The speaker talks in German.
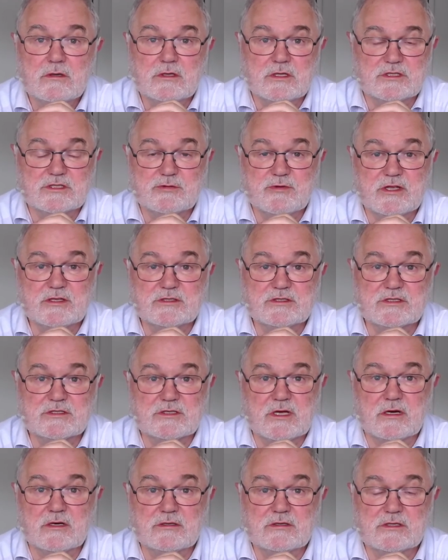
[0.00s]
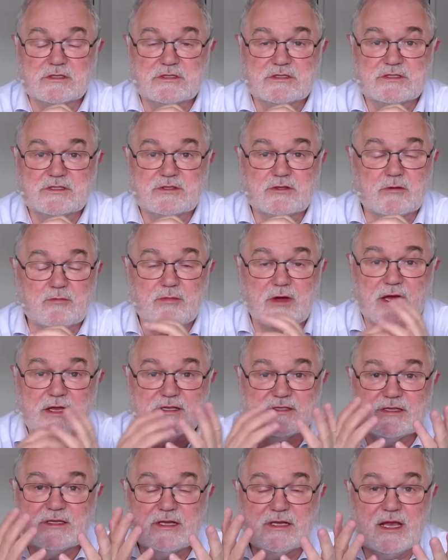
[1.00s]
Jetzt werden Sie sagen, das ist doch
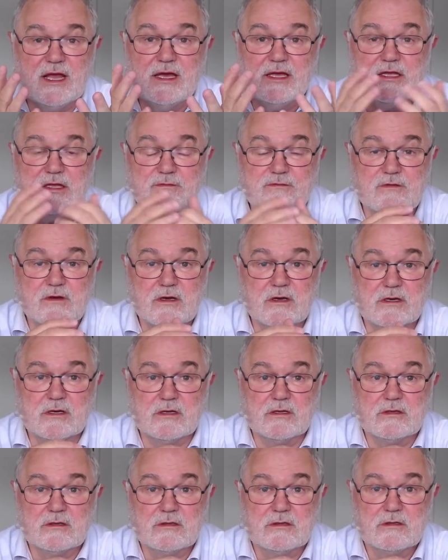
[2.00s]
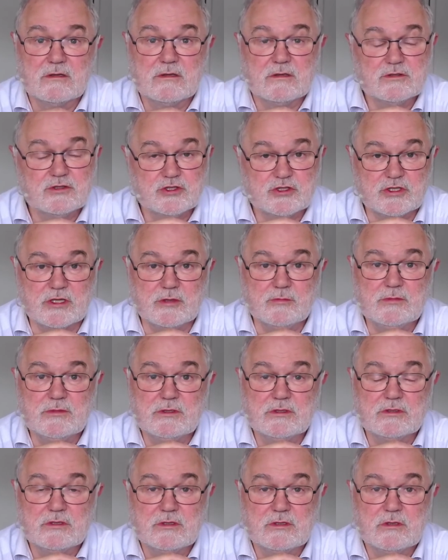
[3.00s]
beides die gleiche Frage.
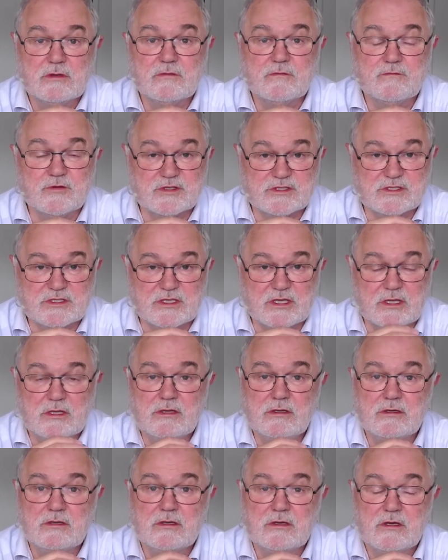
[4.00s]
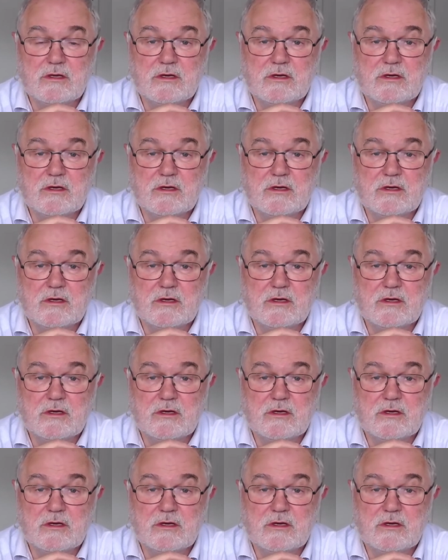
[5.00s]
Stimmt, für Sie,